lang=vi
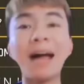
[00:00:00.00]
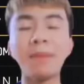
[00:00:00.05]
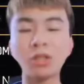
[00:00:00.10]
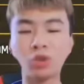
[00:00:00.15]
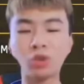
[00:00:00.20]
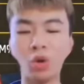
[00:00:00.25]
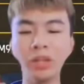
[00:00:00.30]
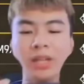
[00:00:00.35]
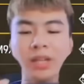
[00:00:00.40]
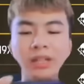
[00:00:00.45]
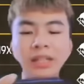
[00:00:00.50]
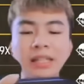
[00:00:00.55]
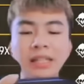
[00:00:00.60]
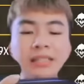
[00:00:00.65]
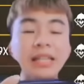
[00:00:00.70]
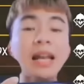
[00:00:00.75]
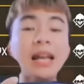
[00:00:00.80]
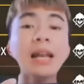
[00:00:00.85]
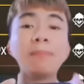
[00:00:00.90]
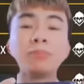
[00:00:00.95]
mà trốn
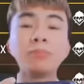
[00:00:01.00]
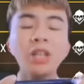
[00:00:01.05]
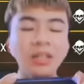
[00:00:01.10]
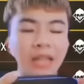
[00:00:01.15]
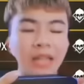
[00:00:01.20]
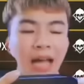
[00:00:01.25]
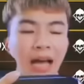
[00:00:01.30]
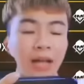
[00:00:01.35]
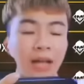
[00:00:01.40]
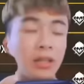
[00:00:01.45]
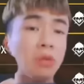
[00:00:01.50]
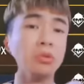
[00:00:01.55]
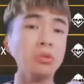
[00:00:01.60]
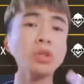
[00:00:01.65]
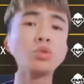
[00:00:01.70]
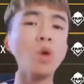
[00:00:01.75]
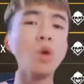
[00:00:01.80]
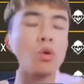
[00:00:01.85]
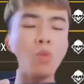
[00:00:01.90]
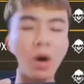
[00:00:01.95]
thì sẽ lập tức là kiểu
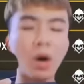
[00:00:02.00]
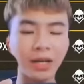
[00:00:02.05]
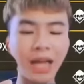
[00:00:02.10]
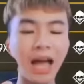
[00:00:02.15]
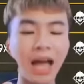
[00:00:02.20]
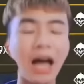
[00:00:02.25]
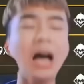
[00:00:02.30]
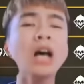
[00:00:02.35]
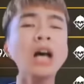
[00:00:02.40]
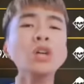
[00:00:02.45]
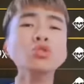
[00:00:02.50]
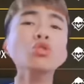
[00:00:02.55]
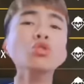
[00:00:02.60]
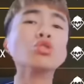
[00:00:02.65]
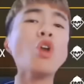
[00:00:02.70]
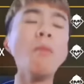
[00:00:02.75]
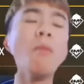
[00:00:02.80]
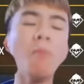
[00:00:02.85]
như thua cuộc nhá. Dù top